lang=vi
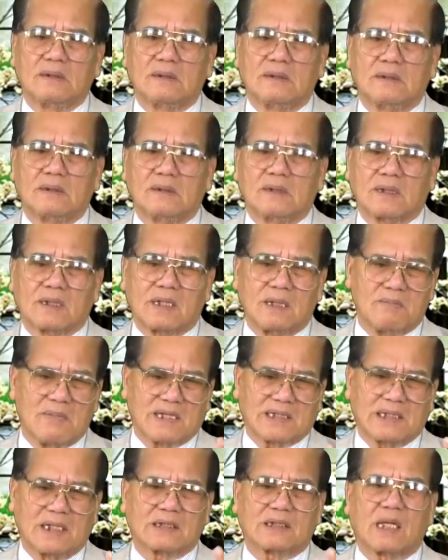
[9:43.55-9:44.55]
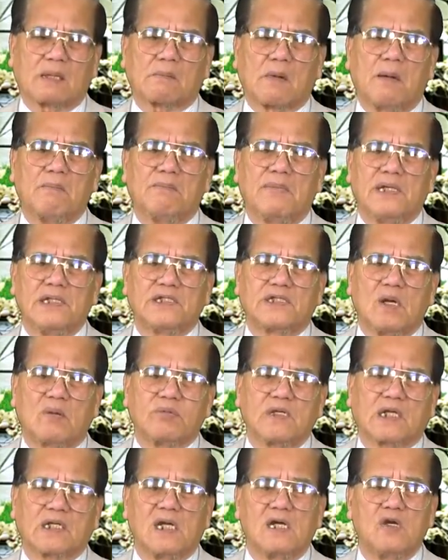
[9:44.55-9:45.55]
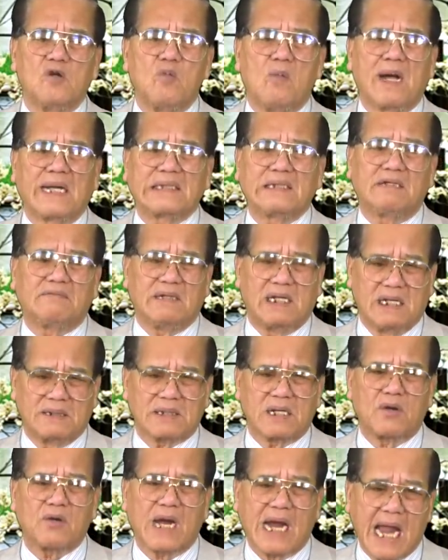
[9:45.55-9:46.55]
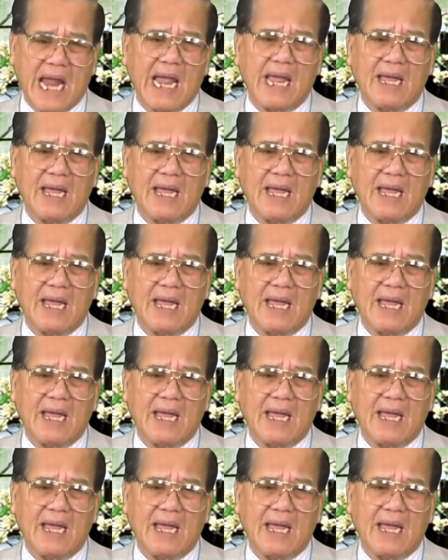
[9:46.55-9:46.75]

Rồi cái mặt thằng Tập Cận Bình trông như thằng lưu manh như vậy làm sao nó khá?